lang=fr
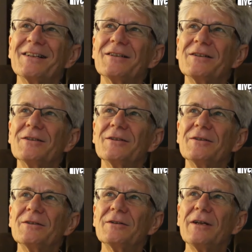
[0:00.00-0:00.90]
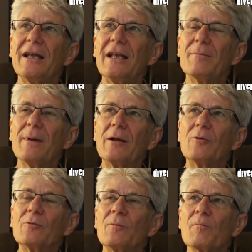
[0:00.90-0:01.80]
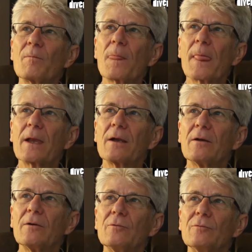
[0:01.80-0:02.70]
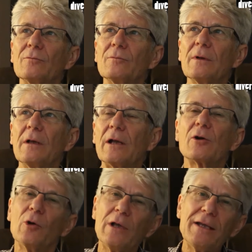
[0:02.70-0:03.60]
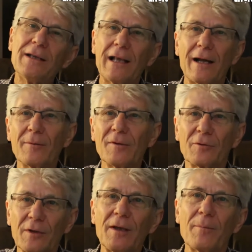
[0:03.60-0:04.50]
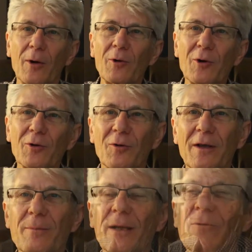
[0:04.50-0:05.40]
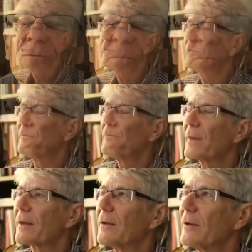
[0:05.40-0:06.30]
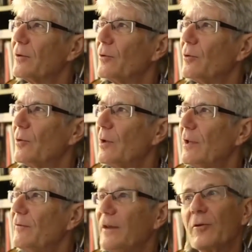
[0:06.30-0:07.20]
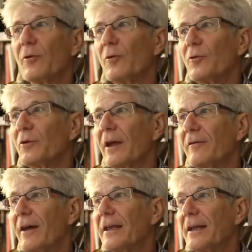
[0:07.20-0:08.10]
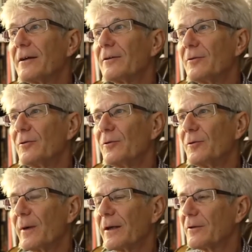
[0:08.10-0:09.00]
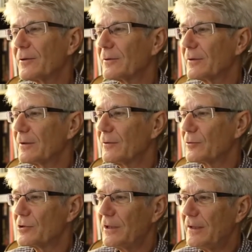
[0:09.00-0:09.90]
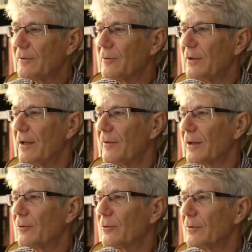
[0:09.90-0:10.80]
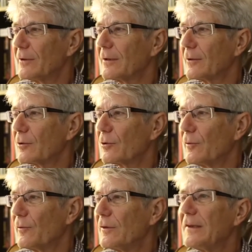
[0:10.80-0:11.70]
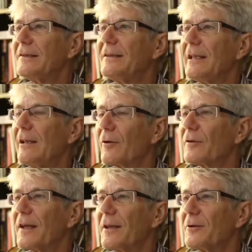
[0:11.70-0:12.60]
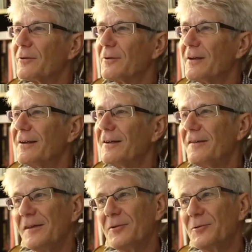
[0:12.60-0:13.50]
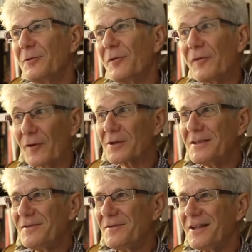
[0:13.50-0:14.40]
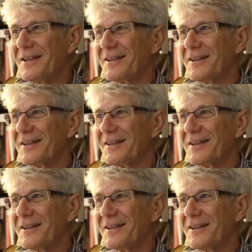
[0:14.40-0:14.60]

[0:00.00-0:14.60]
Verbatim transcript: euh, et les ballons, les collines là, mais on n'était pas encore dans les ballons. Euh, les vignerons travaillent hein, au, printemps. Donc j'ai discuté avec eux. Que faisaient-ils en taillant, sinon fortifier